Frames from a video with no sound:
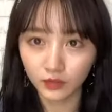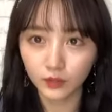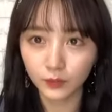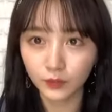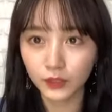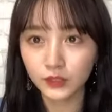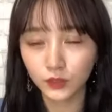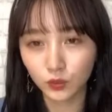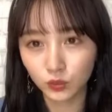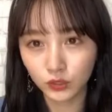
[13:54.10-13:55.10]
ね皆
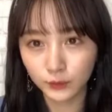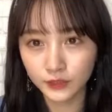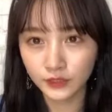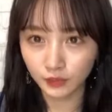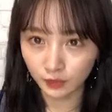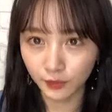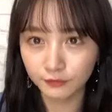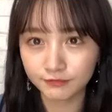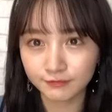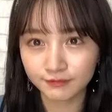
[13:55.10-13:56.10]
さん届きましたか